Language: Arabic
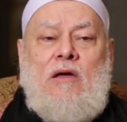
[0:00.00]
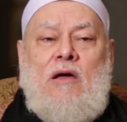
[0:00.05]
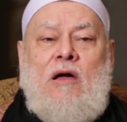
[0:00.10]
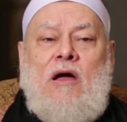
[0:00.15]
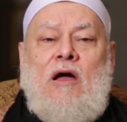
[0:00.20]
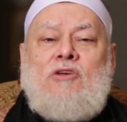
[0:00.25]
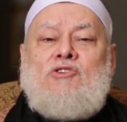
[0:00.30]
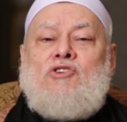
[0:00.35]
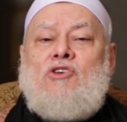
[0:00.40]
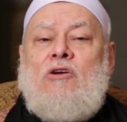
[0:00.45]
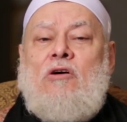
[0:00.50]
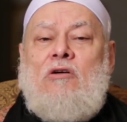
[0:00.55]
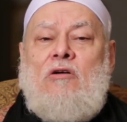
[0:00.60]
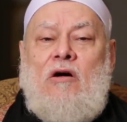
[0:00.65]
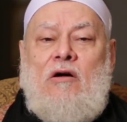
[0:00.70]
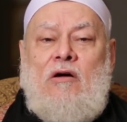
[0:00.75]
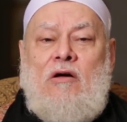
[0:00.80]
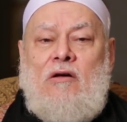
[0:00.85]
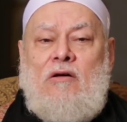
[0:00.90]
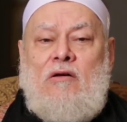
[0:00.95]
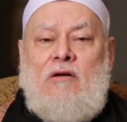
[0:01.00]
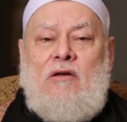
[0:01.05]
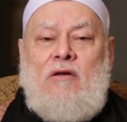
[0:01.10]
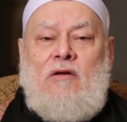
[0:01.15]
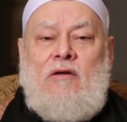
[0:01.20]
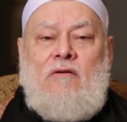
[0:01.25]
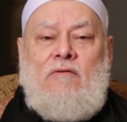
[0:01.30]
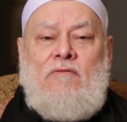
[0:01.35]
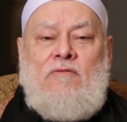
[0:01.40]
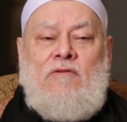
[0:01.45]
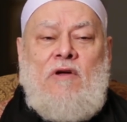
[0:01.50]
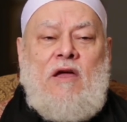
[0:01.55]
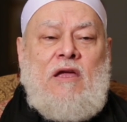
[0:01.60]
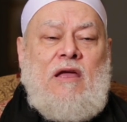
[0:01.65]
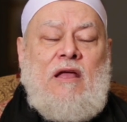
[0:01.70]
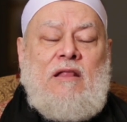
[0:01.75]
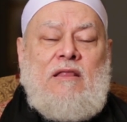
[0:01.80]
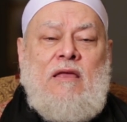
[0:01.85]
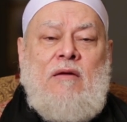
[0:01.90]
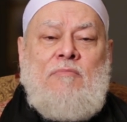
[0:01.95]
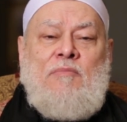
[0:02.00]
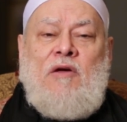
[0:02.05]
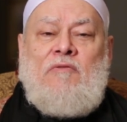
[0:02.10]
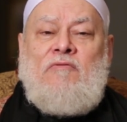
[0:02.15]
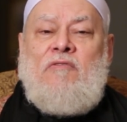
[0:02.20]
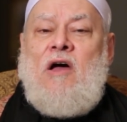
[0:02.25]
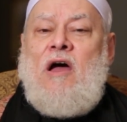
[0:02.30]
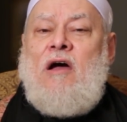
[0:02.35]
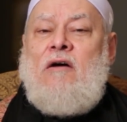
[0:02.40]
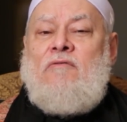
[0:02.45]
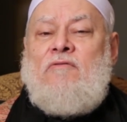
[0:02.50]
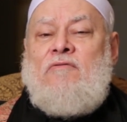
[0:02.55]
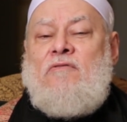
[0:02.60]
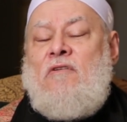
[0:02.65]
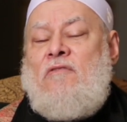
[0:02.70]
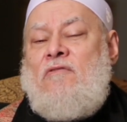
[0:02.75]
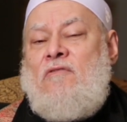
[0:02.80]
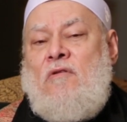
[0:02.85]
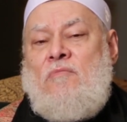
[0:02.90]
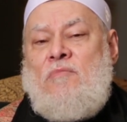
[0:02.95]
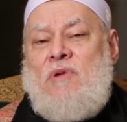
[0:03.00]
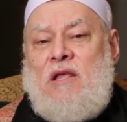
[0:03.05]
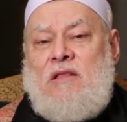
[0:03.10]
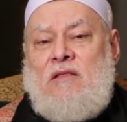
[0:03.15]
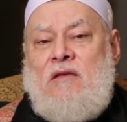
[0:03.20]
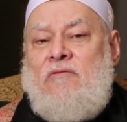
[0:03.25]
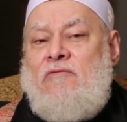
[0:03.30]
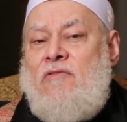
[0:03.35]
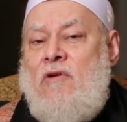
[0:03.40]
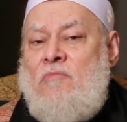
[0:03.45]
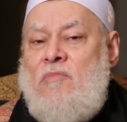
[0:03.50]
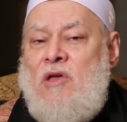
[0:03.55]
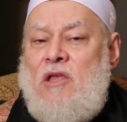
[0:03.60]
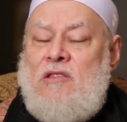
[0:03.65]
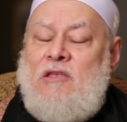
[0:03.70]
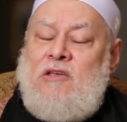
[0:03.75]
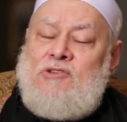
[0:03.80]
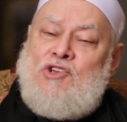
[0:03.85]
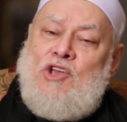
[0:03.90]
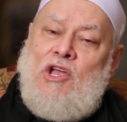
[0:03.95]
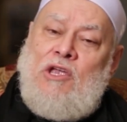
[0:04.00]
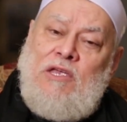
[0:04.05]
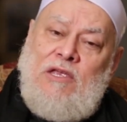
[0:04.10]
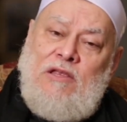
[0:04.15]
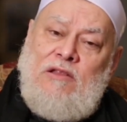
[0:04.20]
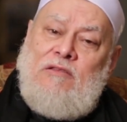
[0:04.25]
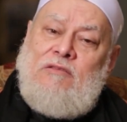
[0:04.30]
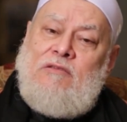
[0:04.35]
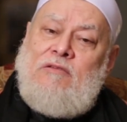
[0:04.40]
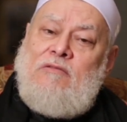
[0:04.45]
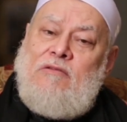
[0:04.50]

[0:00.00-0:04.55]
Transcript: عشق فكتم فعف فمات فمات شهيد